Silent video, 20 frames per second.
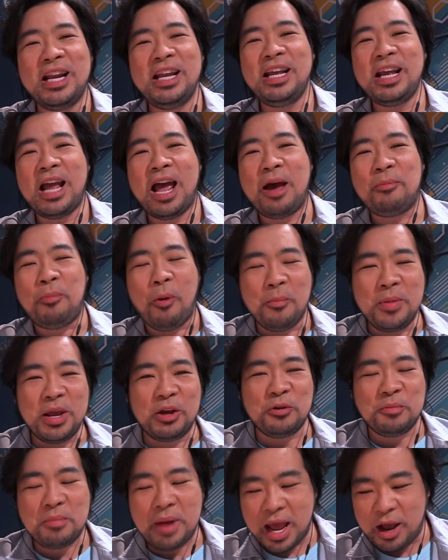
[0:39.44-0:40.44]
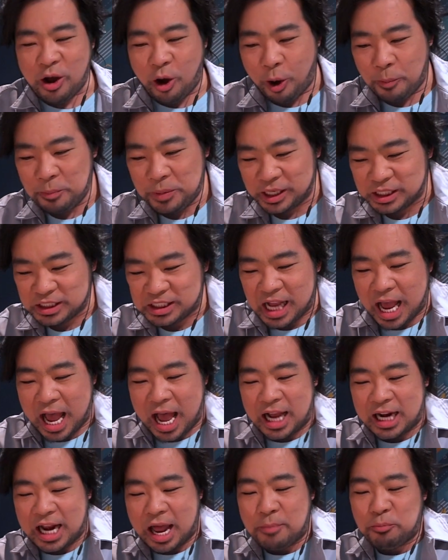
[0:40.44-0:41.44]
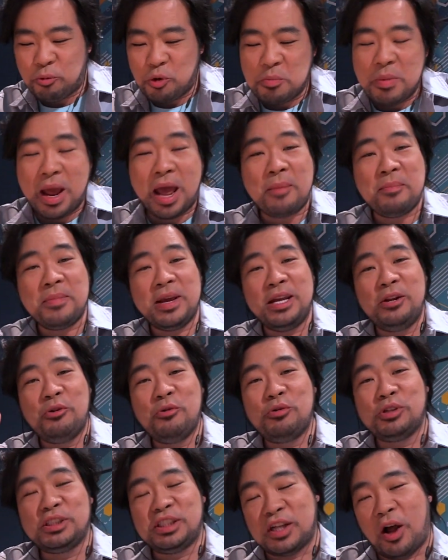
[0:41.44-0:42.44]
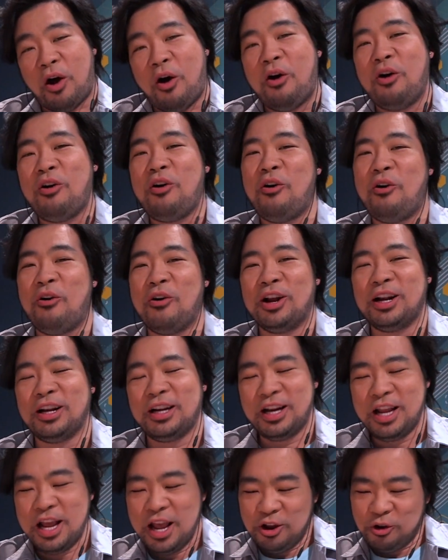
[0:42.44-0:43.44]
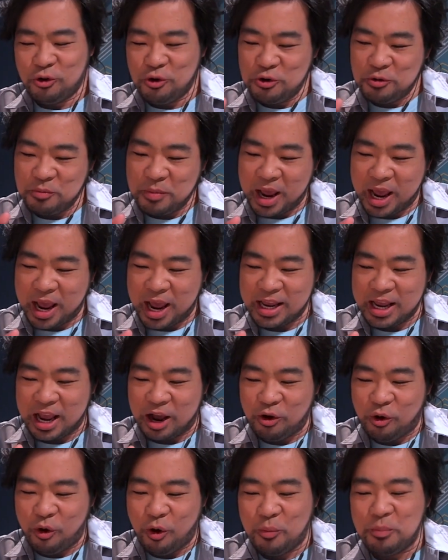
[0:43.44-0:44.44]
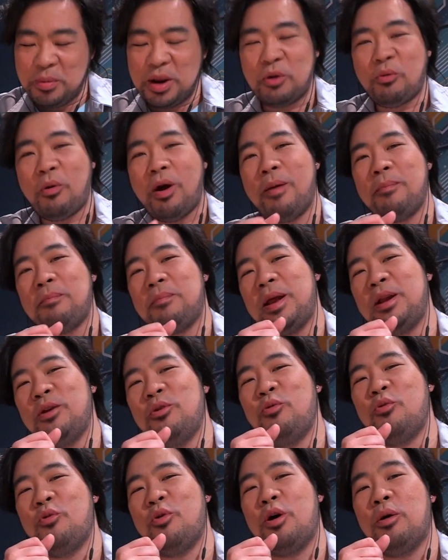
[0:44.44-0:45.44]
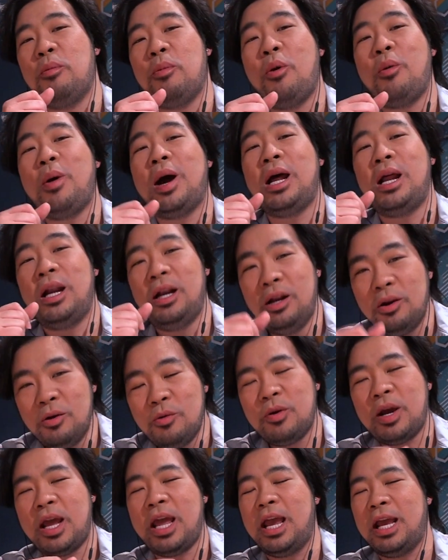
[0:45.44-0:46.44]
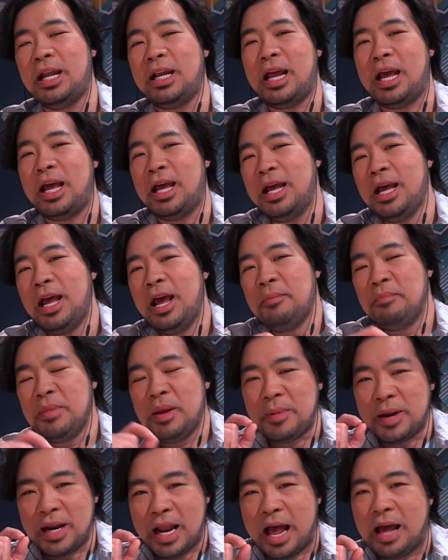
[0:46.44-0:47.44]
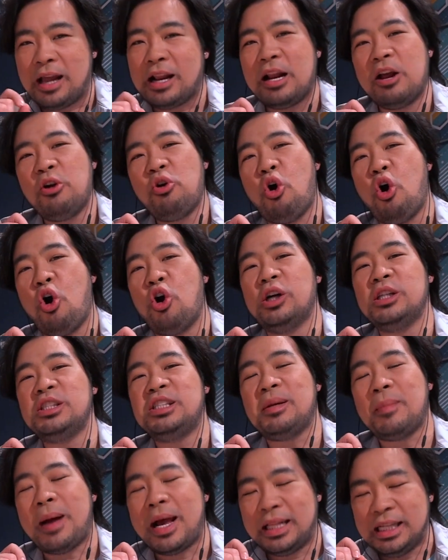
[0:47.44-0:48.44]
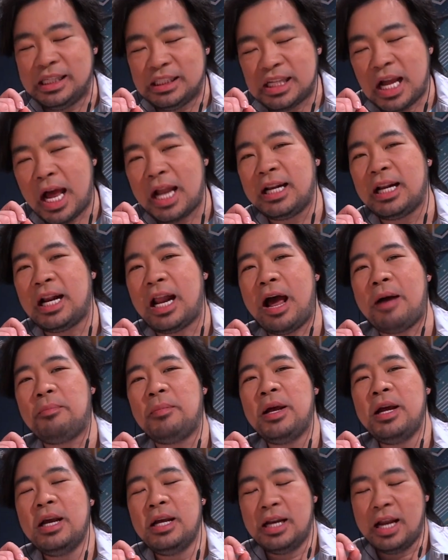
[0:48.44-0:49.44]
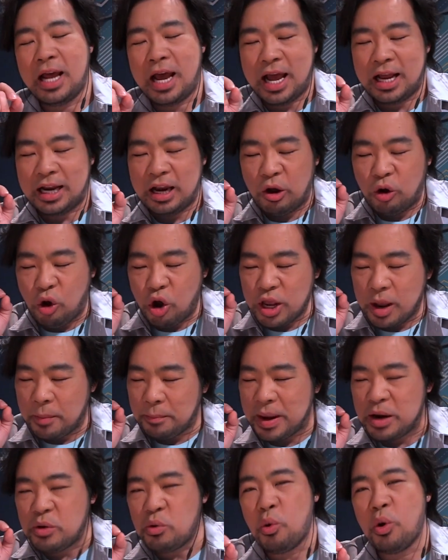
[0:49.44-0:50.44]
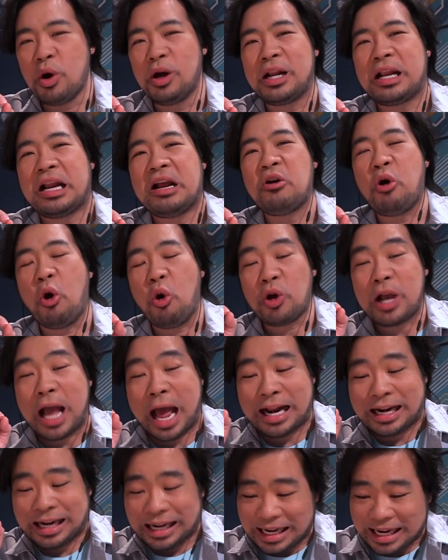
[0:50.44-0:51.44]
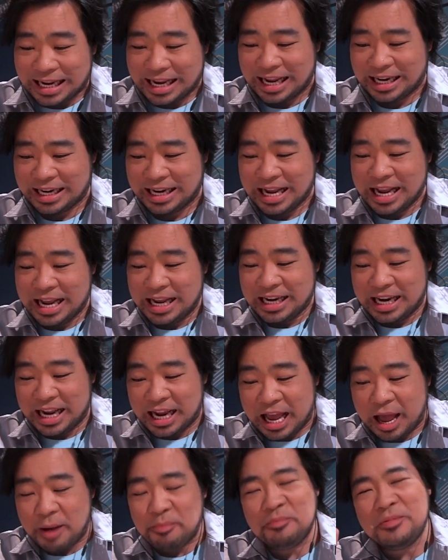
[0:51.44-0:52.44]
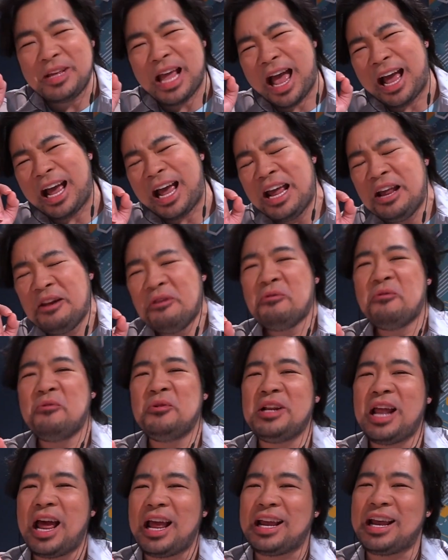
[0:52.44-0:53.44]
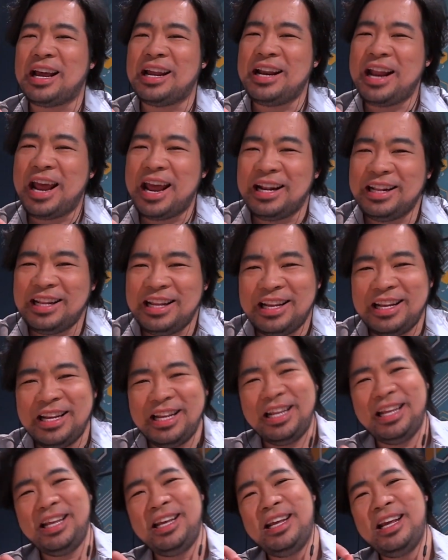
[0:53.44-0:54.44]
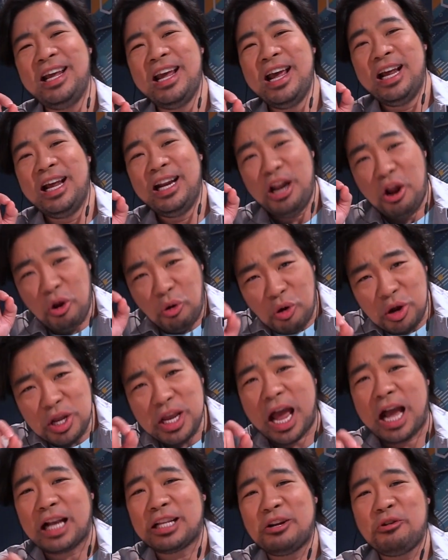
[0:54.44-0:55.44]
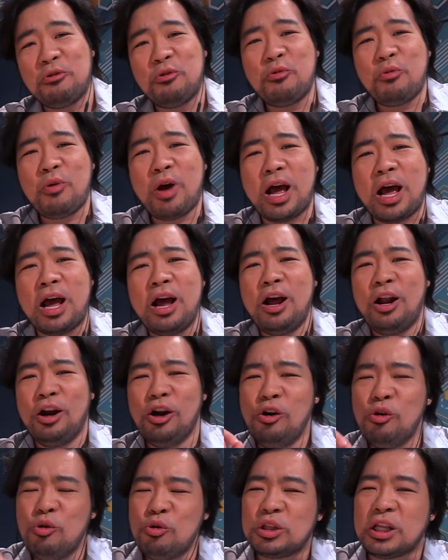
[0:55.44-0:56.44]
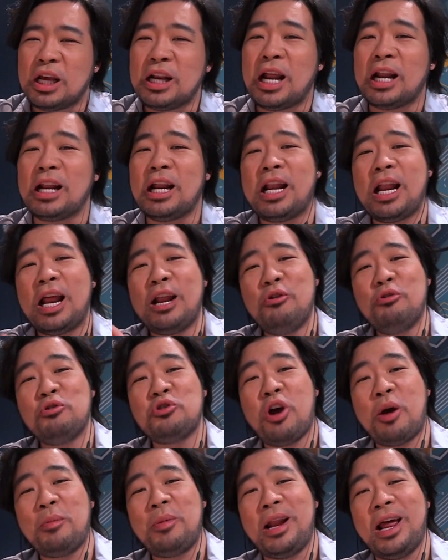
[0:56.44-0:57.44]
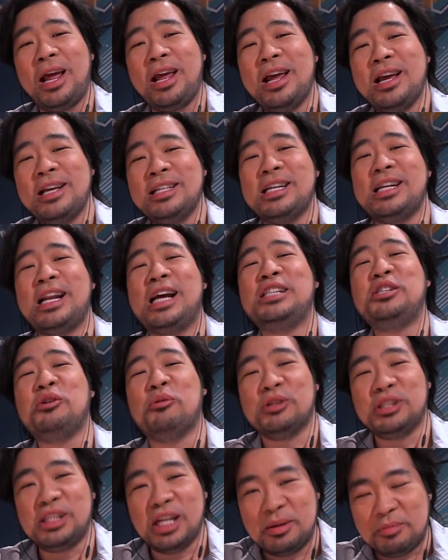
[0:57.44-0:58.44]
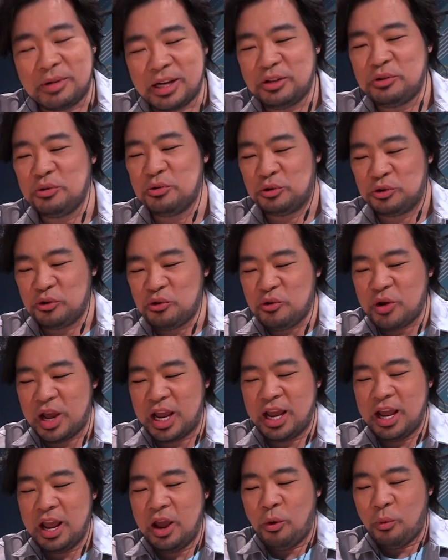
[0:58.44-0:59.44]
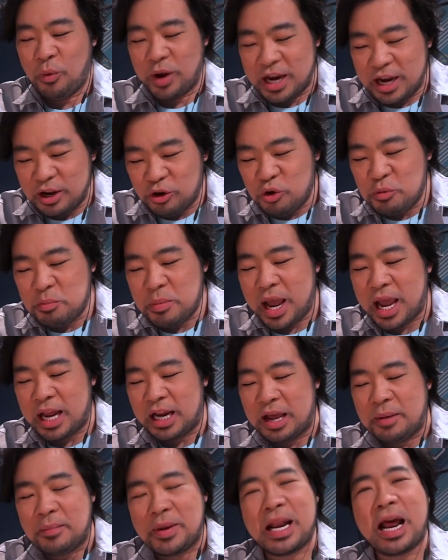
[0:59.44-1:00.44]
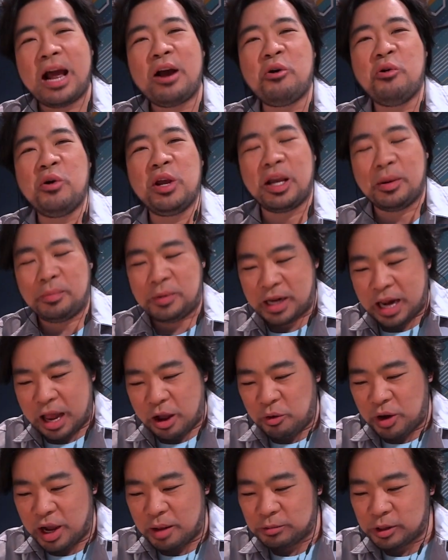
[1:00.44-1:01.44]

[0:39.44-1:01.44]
นนี้ฮะผมมีคุณแม่ขอปรึกษาครับ คุณแม่มีลูกสองคน คุณแม่ยังคงมีความเป็นห่วง เพราะว่าลูกเองเนี่ยมีปัญหาเรื่องของสมาธิสั้นครับนะแล้วก็ยังเป็นห่วงเรื่องของการเรียนนะครับ อยากให้ลูกได้คะแนนที่ดีแล้วก็อยากจะรู้ว่าลูกถนัดอะไรลูกชอบอะไร จะได้ส่งเสริมกันถูกด้วย วันนี้คุณแม่เลยมานั่งคุยกับเราค